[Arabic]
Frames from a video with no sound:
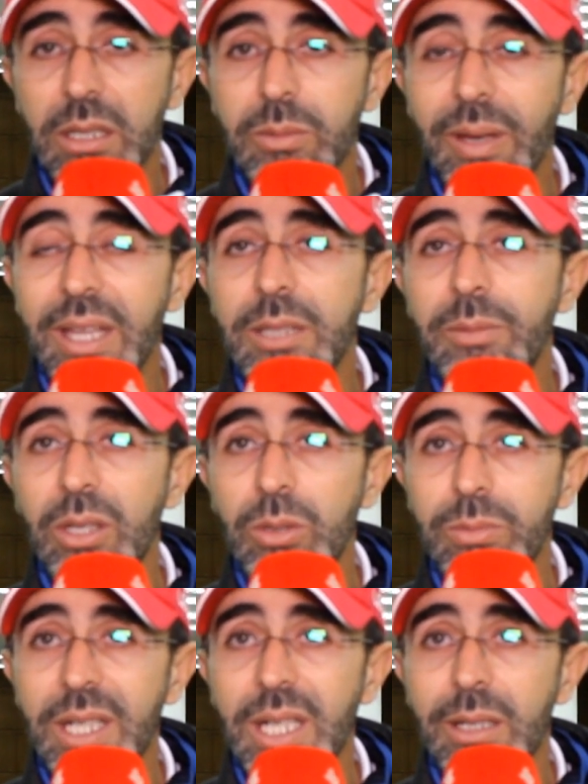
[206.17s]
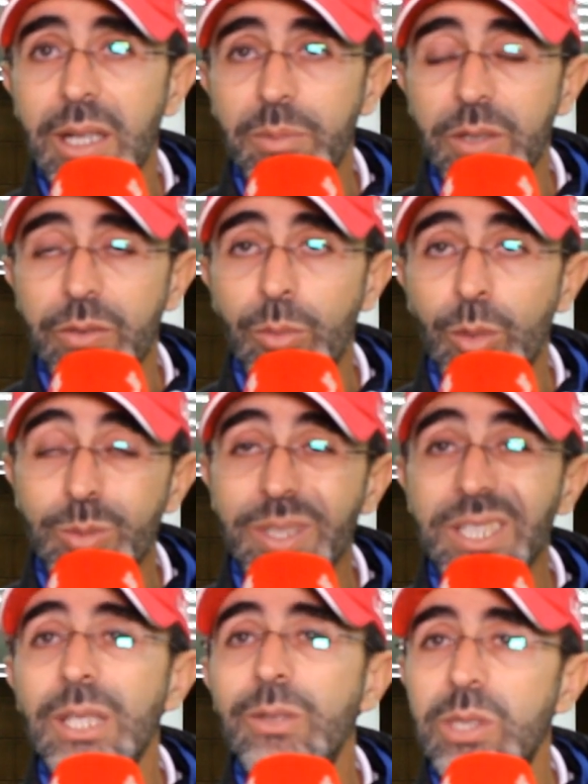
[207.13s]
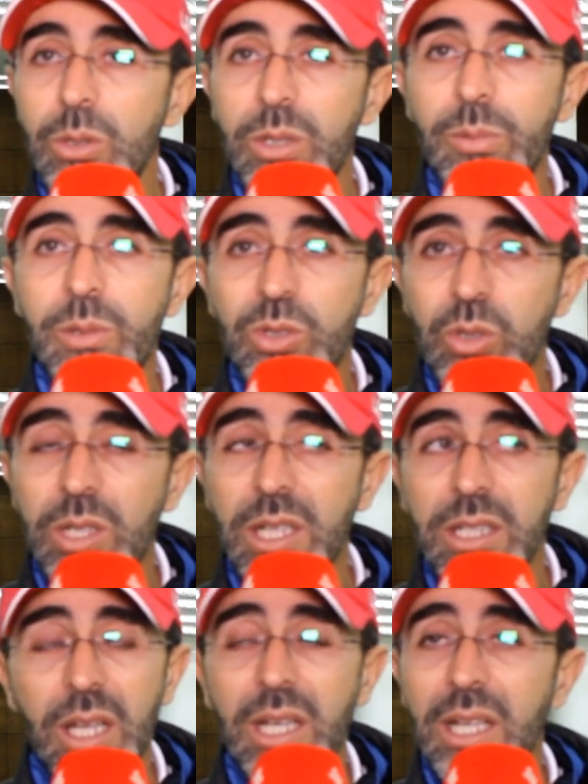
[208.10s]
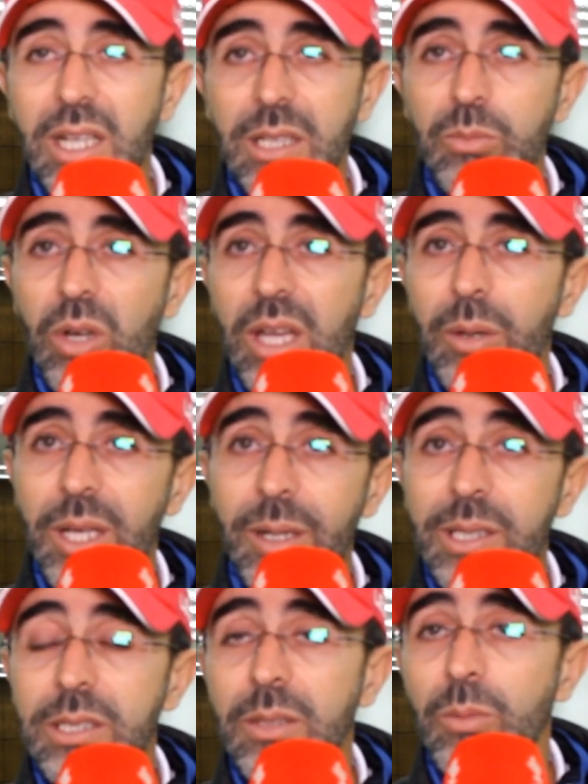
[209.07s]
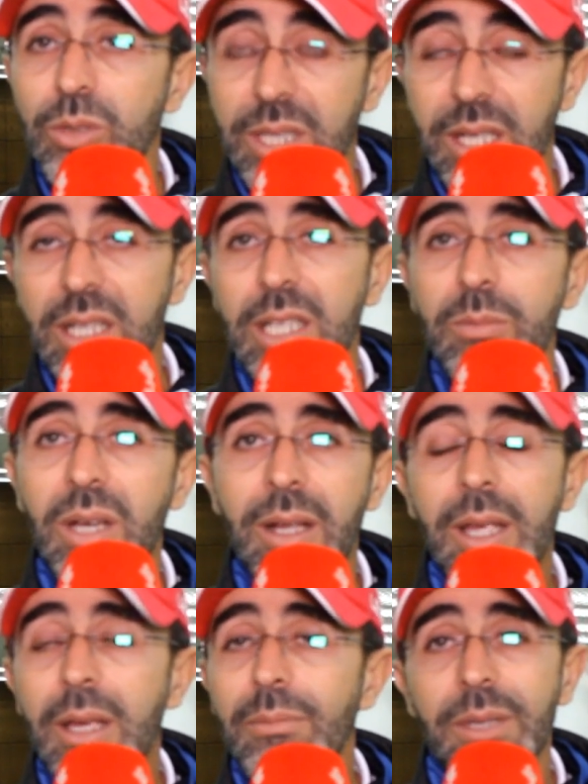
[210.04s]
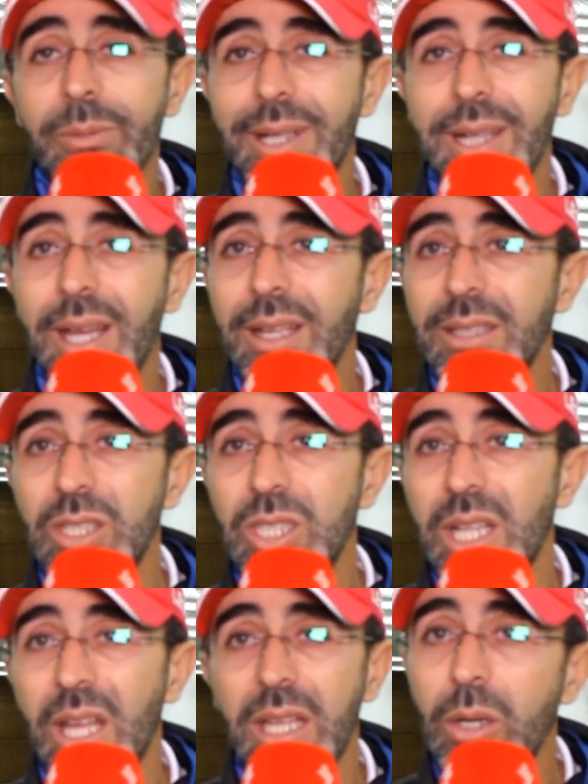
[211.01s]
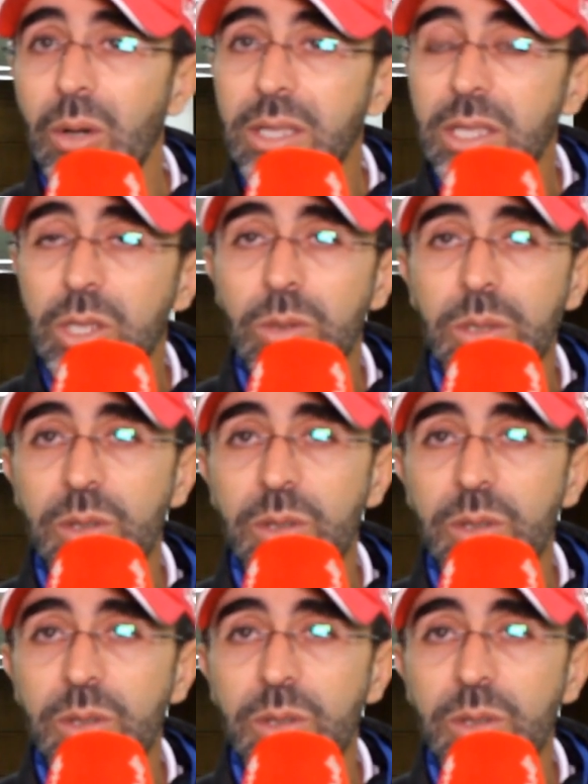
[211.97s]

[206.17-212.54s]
تبقى ديما عندهم ذاك لا بيرفورمانس باش ايفيتيو لي بليسيور لان اذا كانت مقابلات متراكمه بطبيعه الحال غادي يجي العيا وغادي يجيو لي